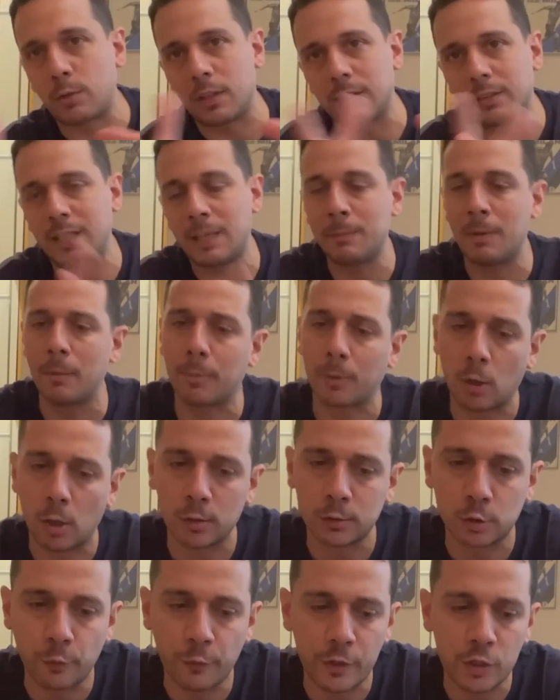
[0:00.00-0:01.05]
al tema
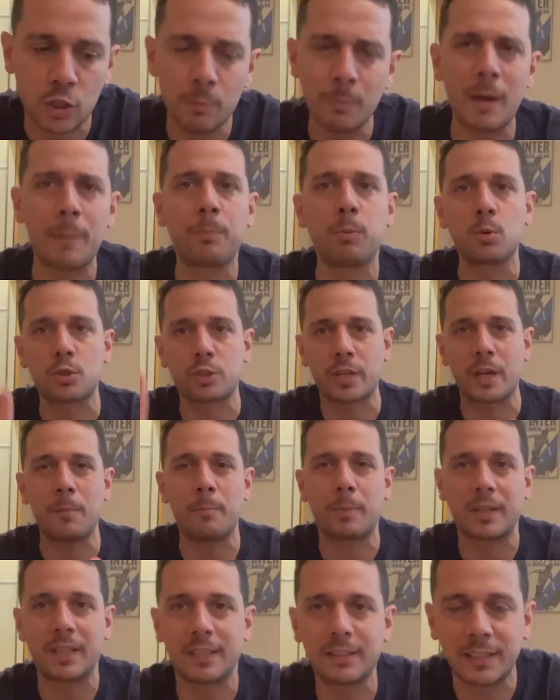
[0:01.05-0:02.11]
Brozovic, ma pur
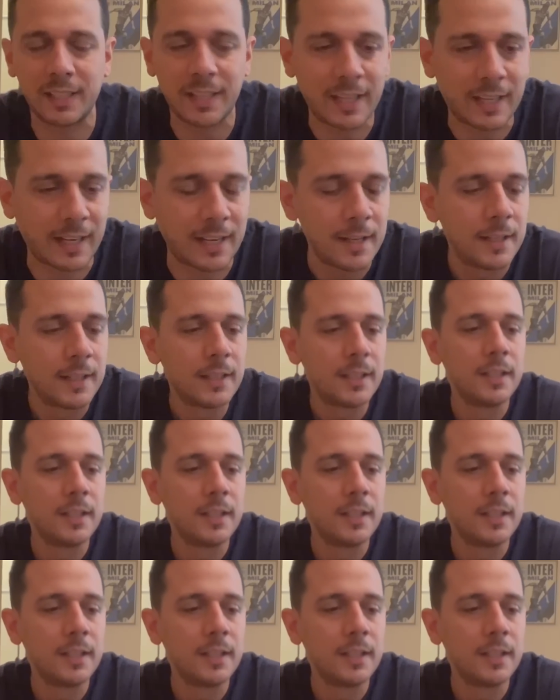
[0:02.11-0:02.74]
sempre da tenere